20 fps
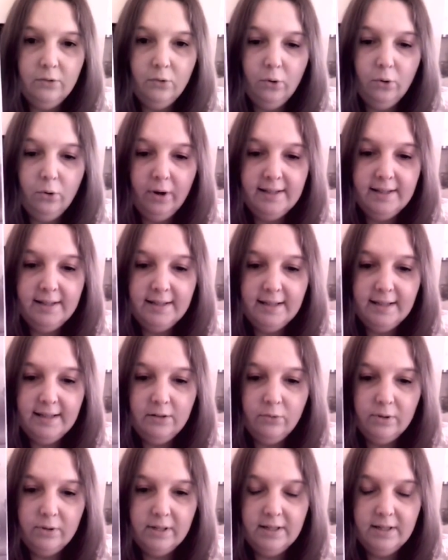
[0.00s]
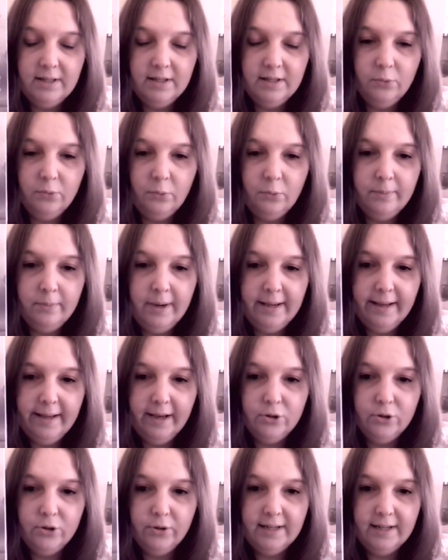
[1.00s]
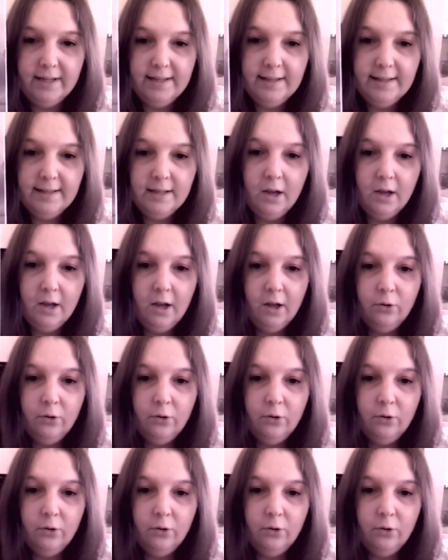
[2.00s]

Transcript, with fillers: de Lorraine Kate aux éditions Bayard Jeunesse.